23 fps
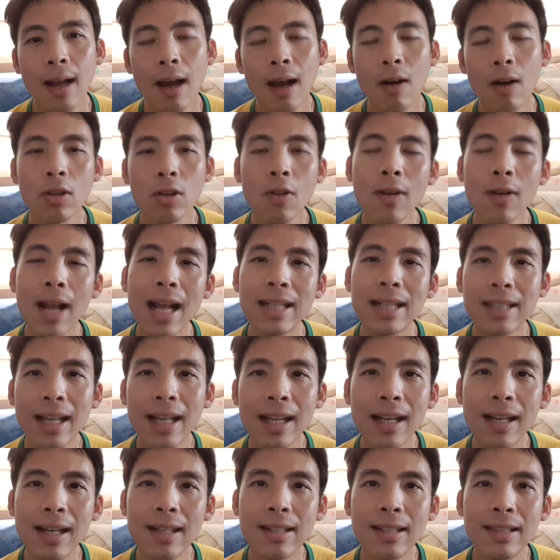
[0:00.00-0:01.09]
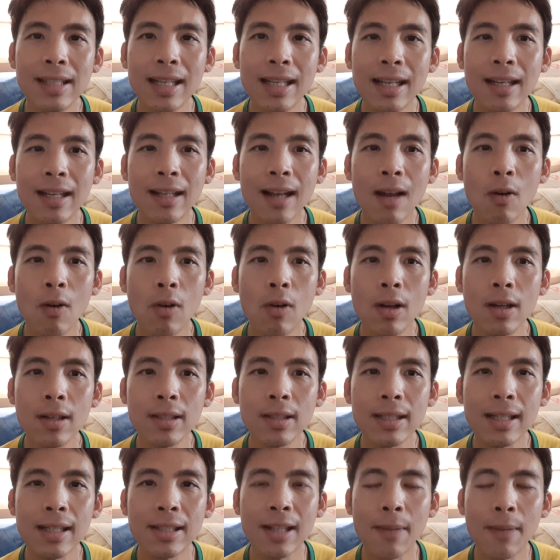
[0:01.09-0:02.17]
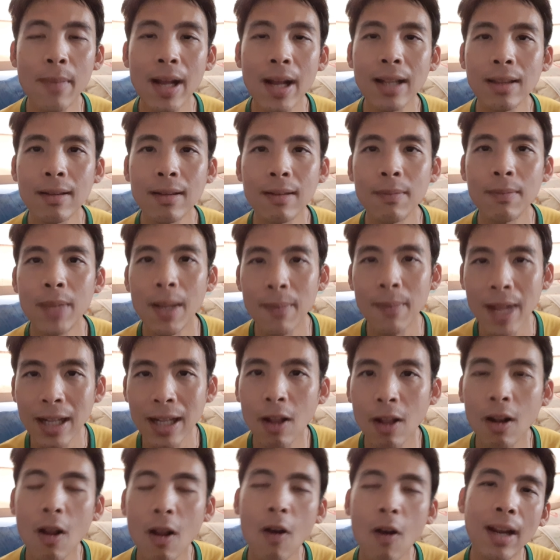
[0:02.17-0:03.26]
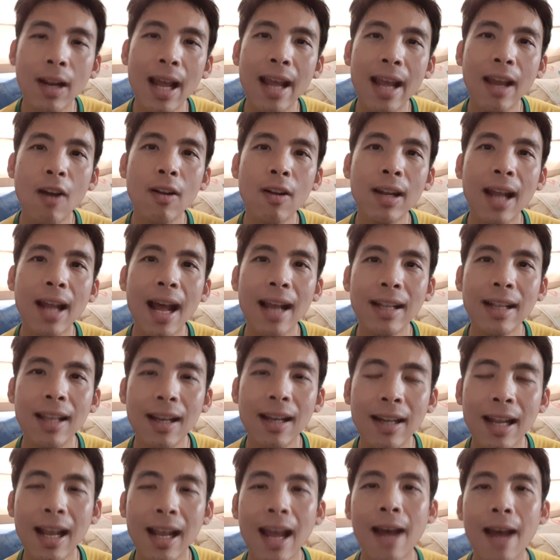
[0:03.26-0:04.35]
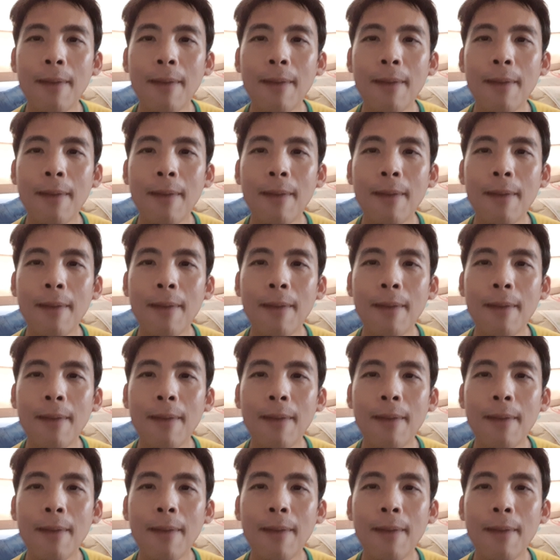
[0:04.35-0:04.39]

เขาต้องการใช้เงินจริง เราก็จะสามารถมีอำนาจต่อรองได้ค่อนข้างเยอะนะ